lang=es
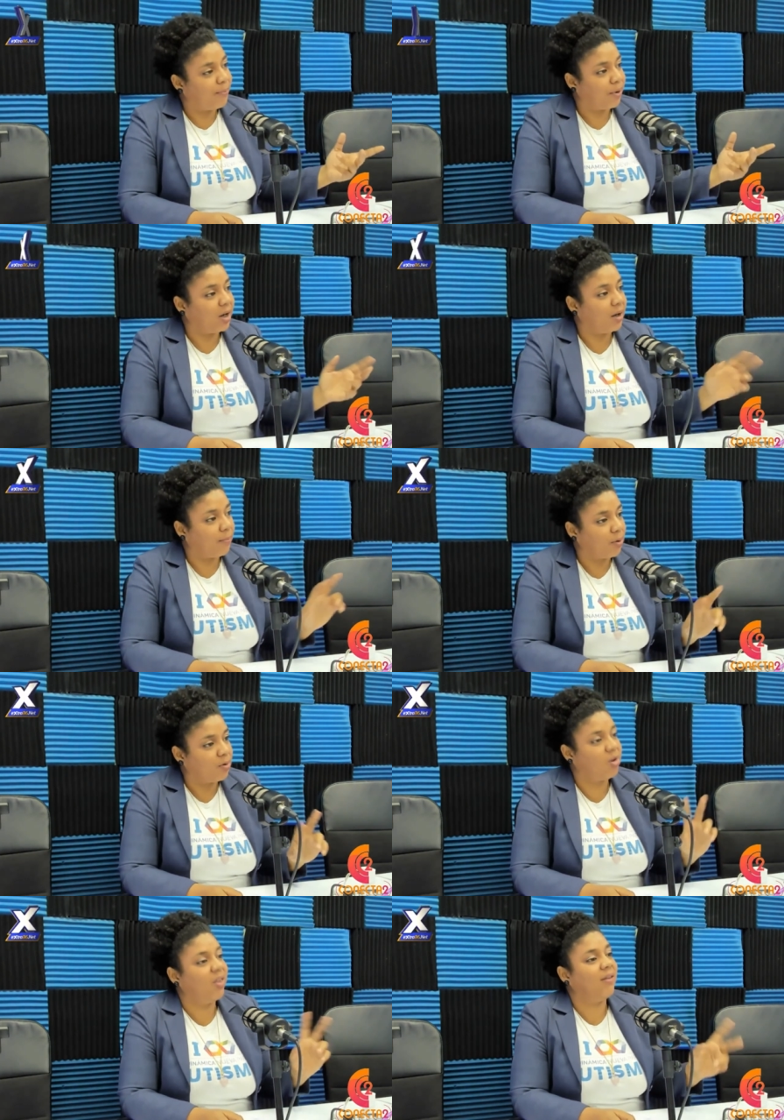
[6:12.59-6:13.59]
por ejemplo,
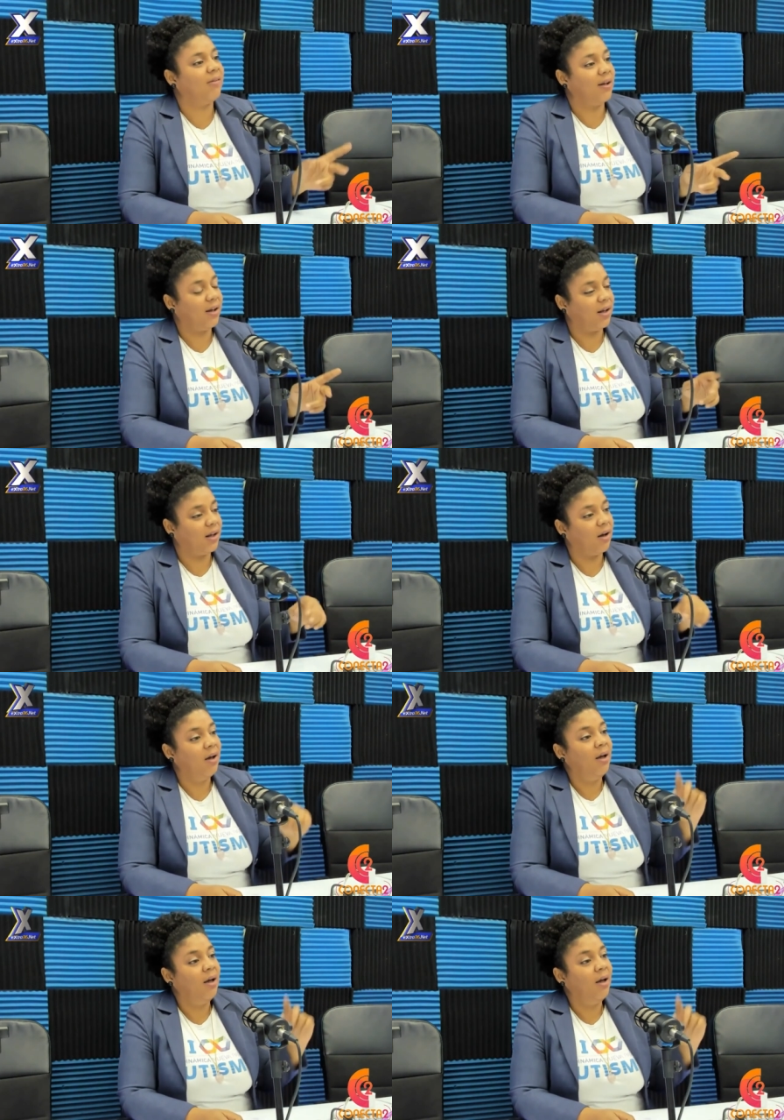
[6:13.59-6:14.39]
se distinguía